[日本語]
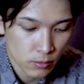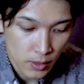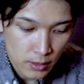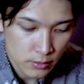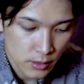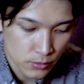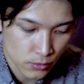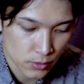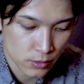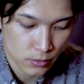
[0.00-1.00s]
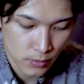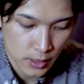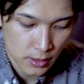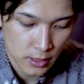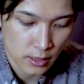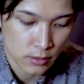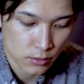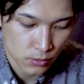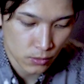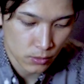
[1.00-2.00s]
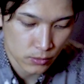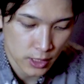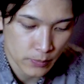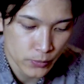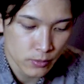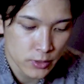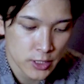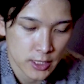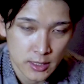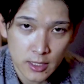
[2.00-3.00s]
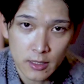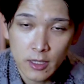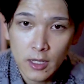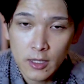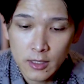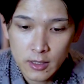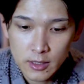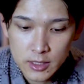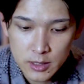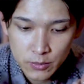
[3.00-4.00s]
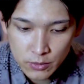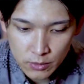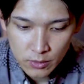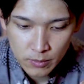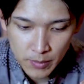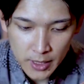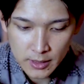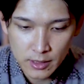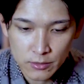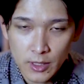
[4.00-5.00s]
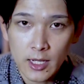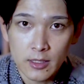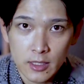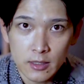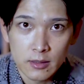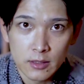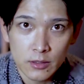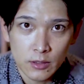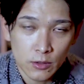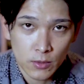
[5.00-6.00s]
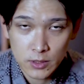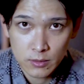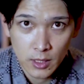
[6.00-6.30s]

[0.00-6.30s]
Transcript: ワークアウトっていうのは何かっていうと、この Apple Watch ですね、えー、自分のバイタルの管理要はそ